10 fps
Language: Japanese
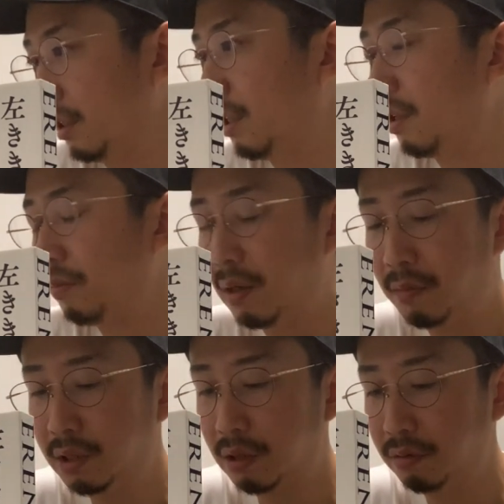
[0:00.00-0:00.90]
だからまあ、
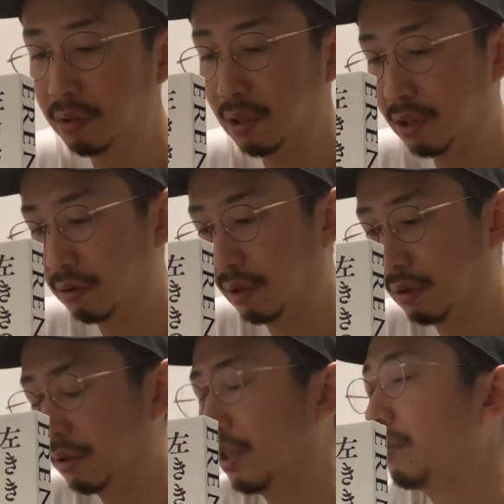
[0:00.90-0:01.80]
まだ読んでない人た
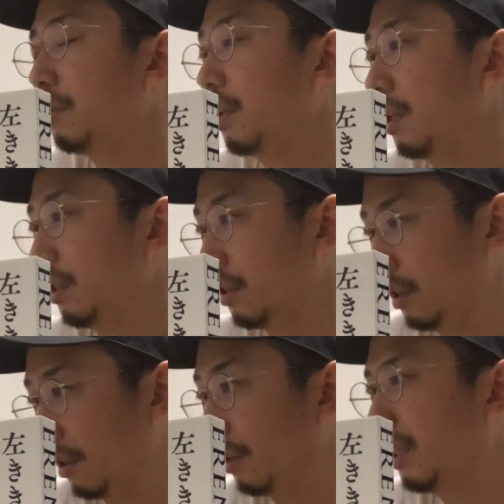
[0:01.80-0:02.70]
くさんいるじゃないです
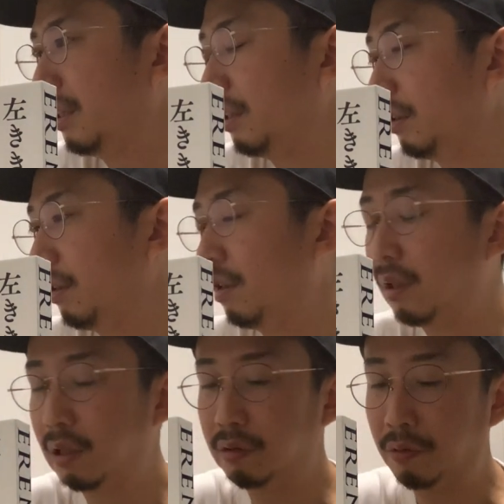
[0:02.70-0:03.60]
か。だか
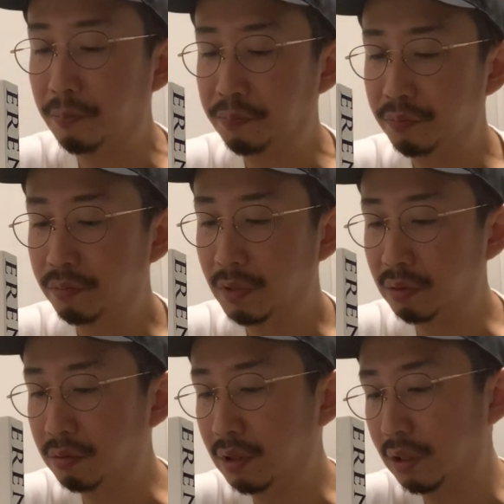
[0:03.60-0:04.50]
らあの、まあ、
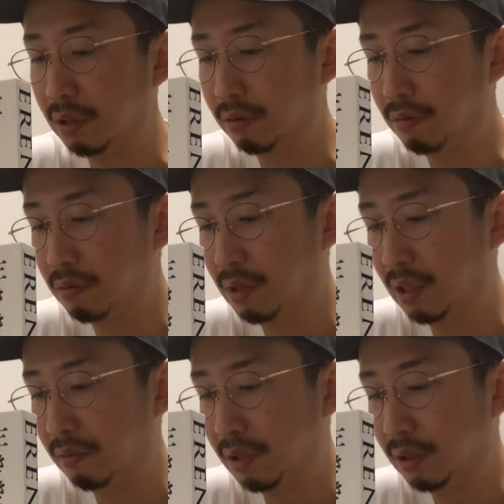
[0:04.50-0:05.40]
どっかで公
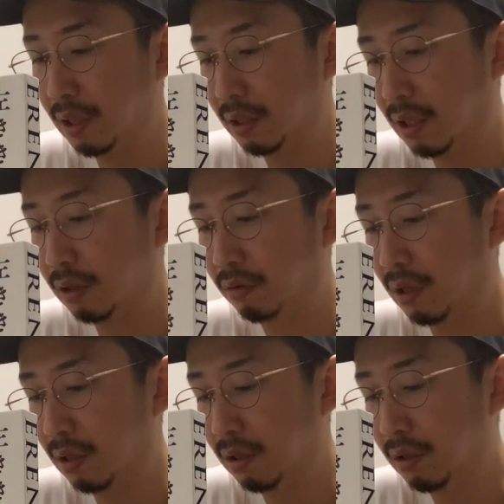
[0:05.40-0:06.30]
開はしたいなと
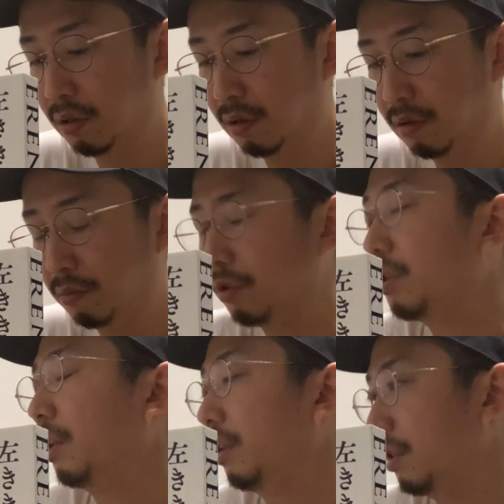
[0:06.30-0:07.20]
は思っ
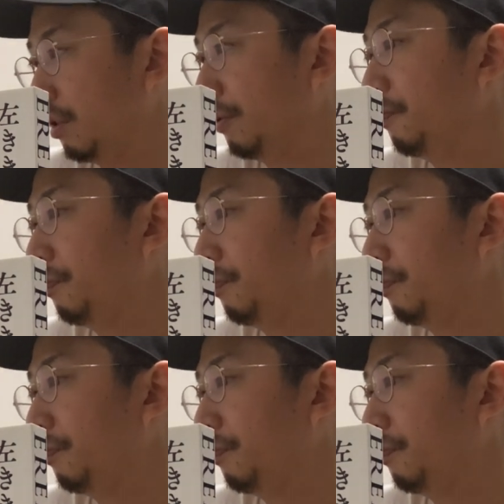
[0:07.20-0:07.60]
てたんです。